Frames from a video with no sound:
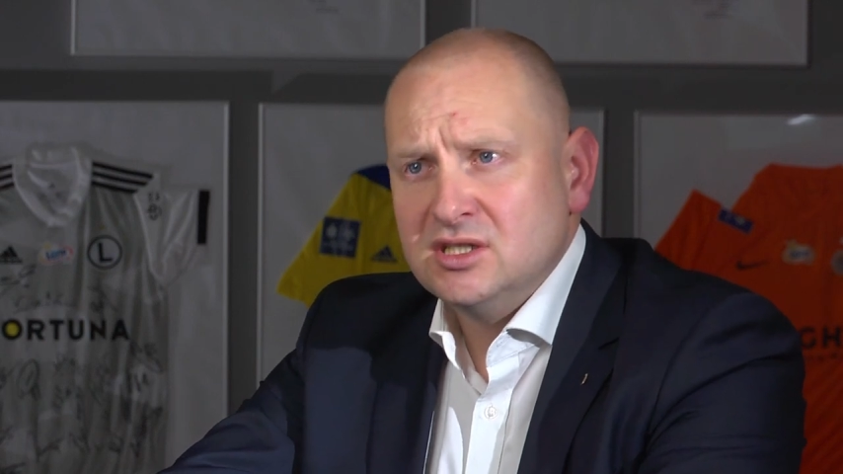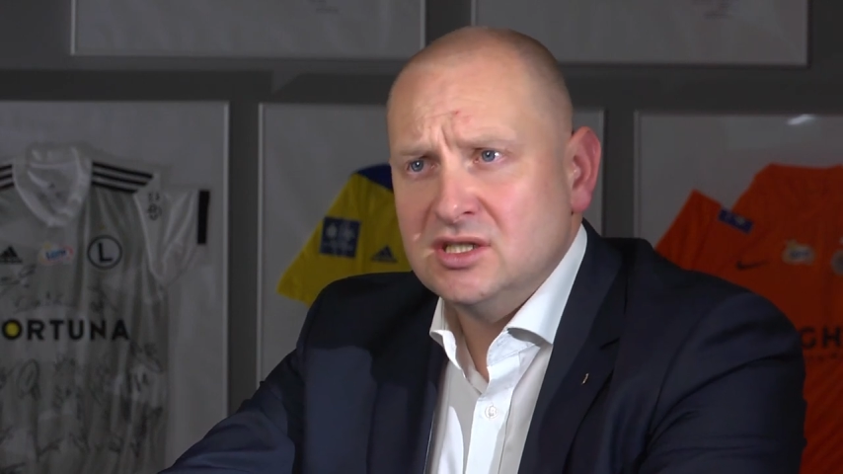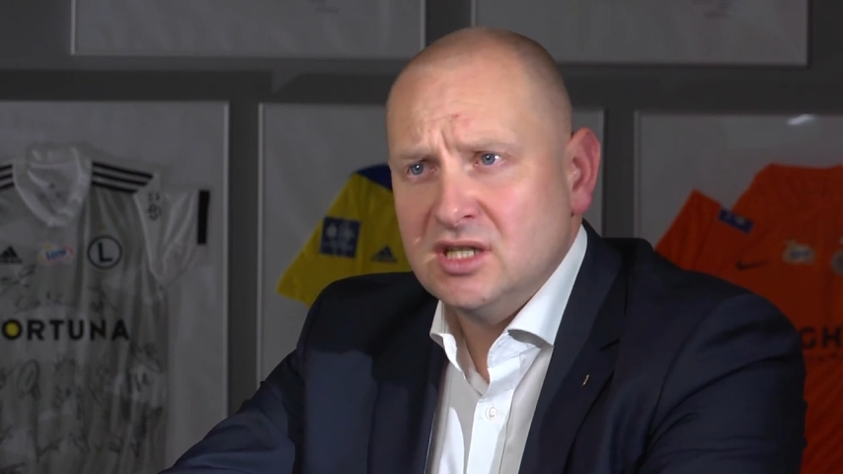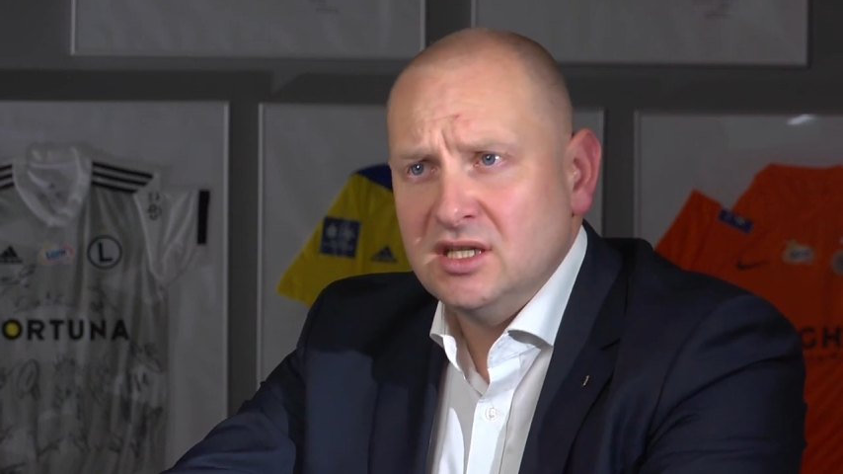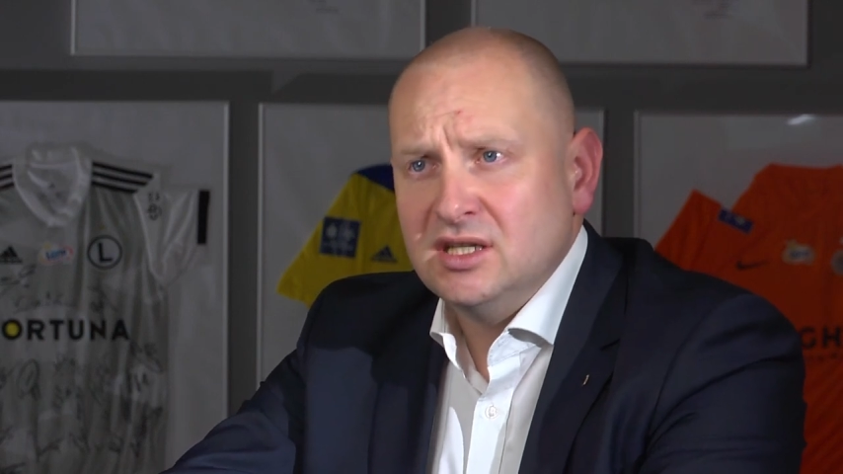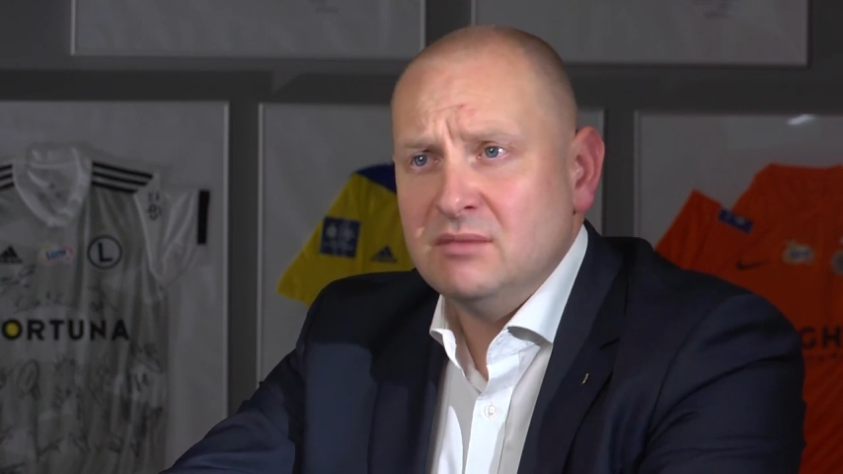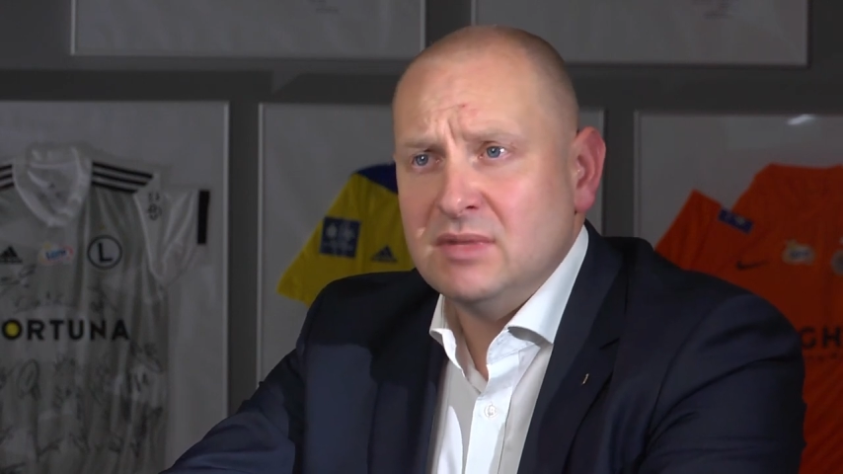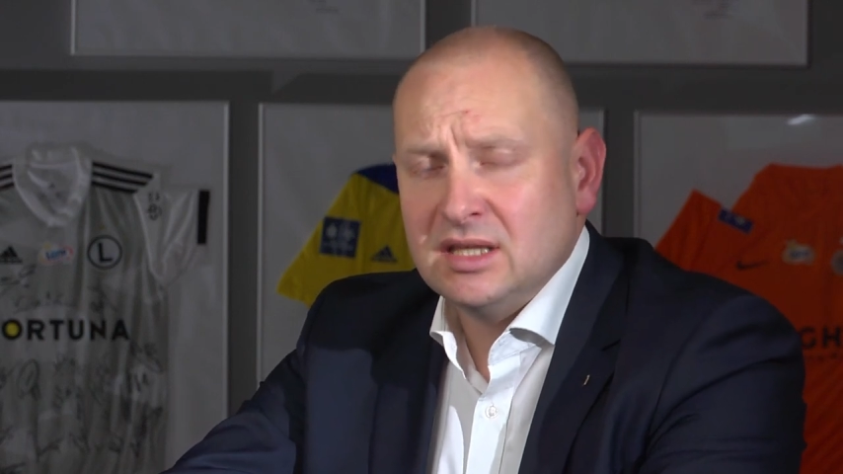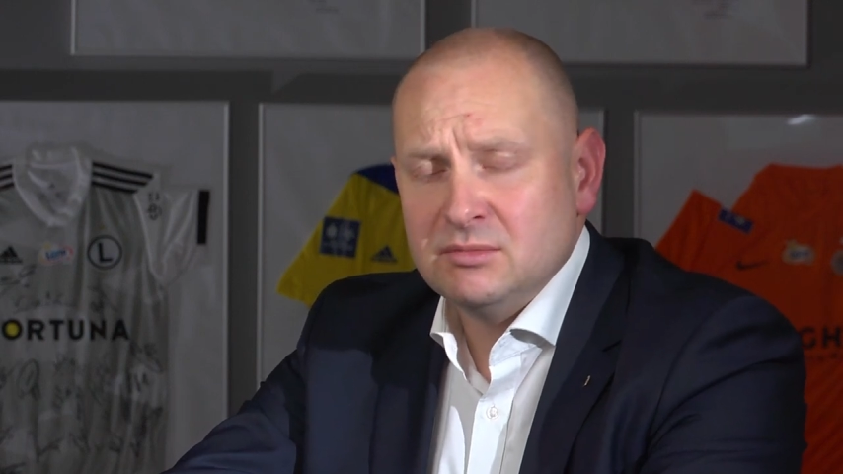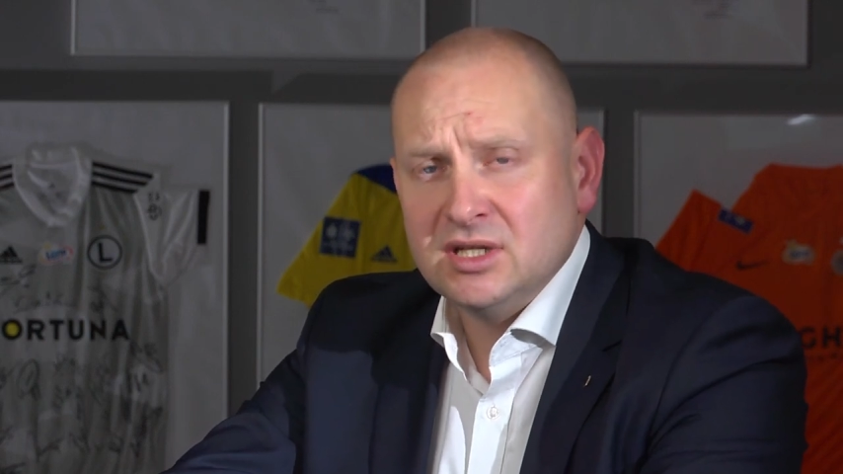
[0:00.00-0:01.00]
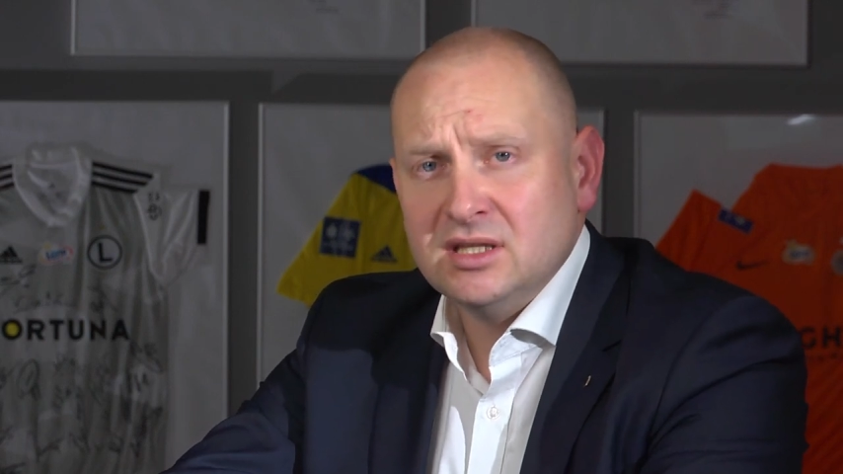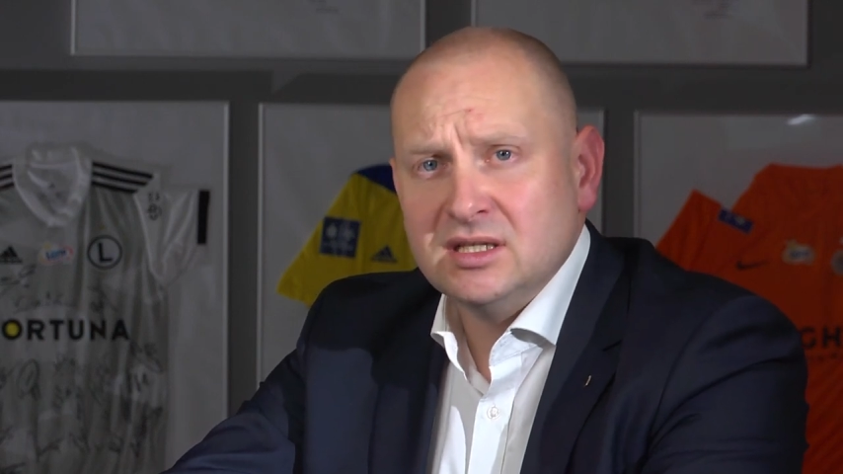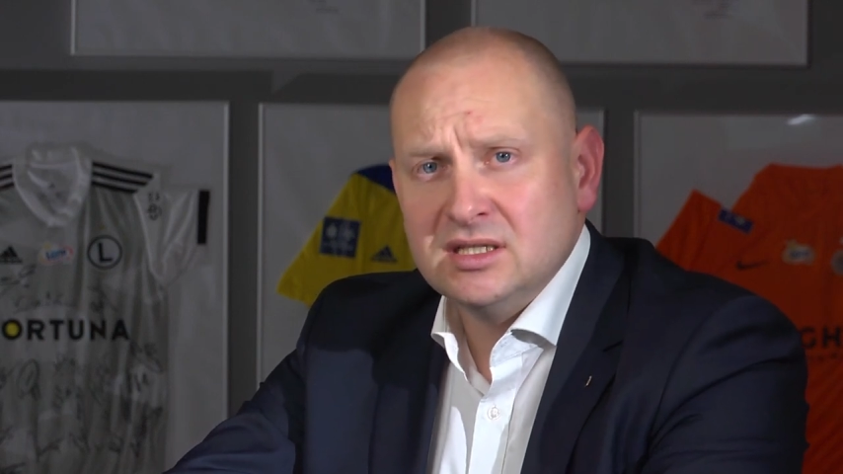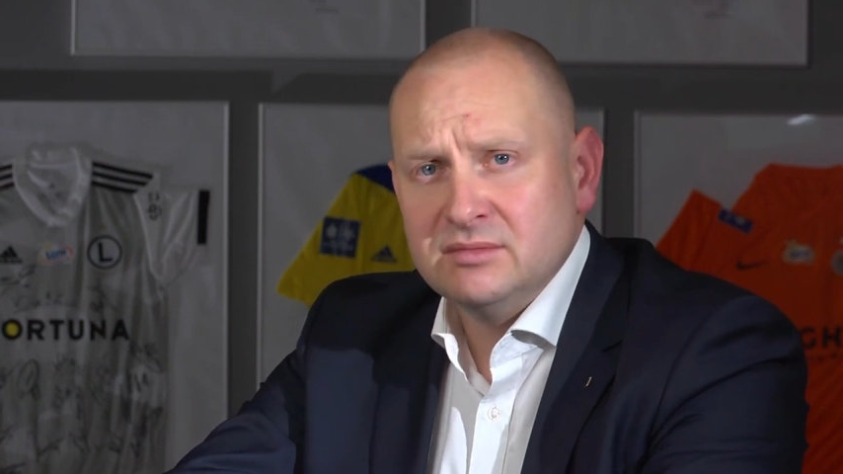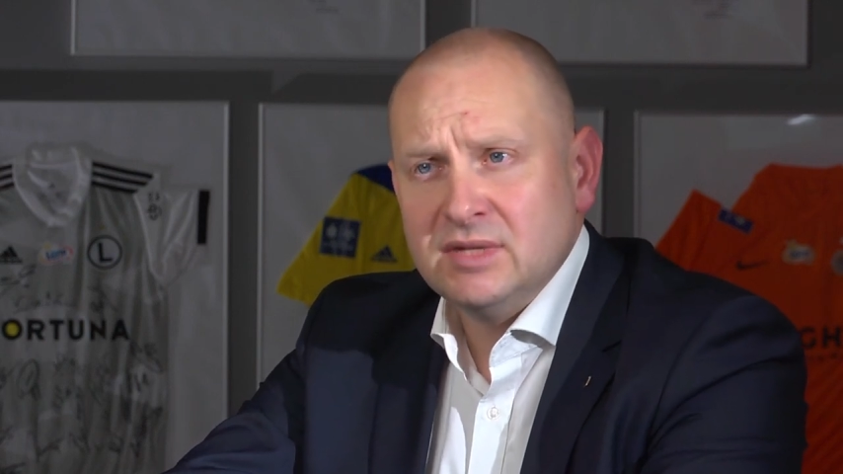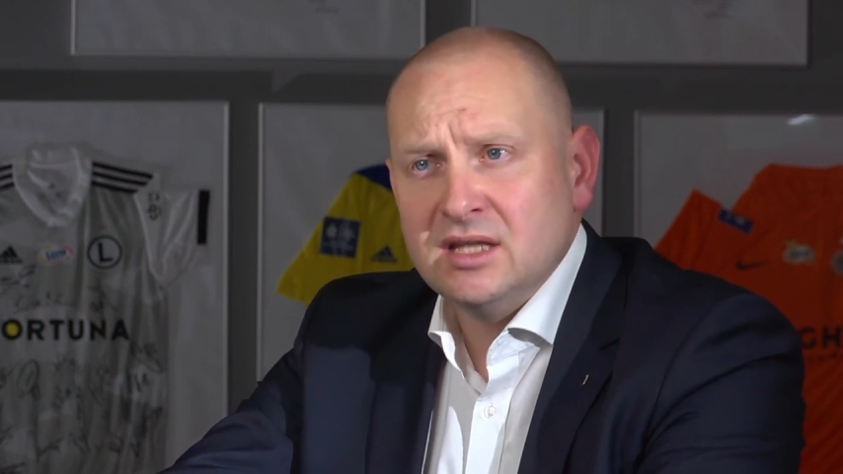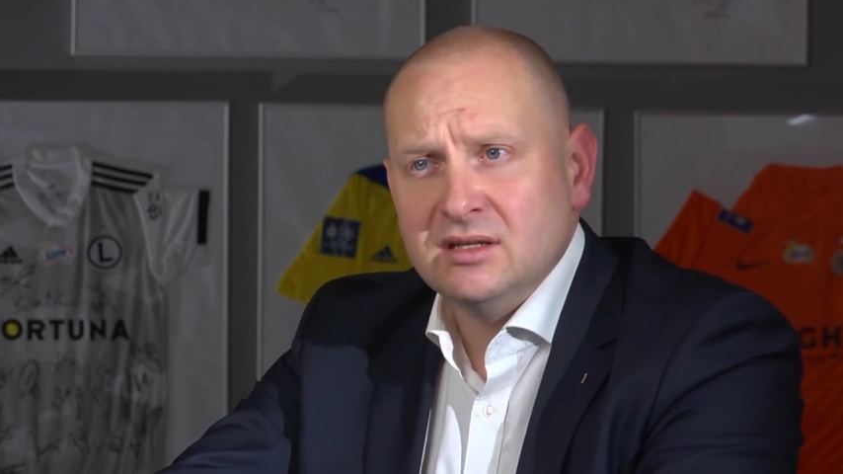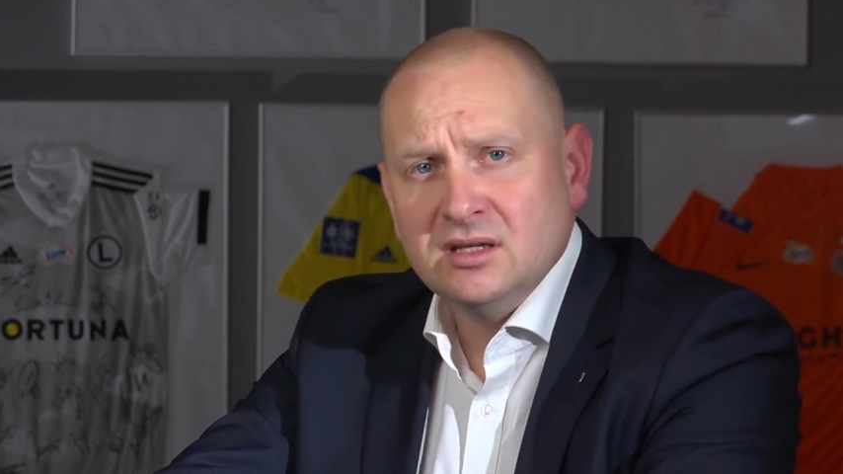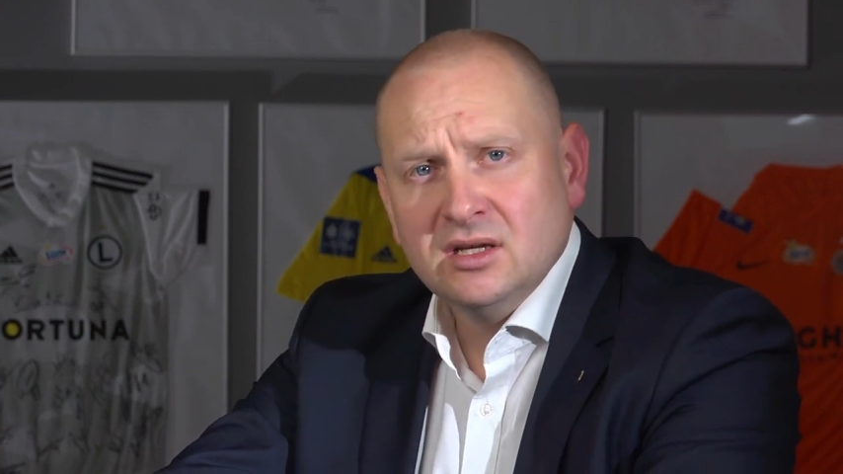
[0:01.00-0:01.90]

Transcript: jeżeli nie ma tam żadnych zmian,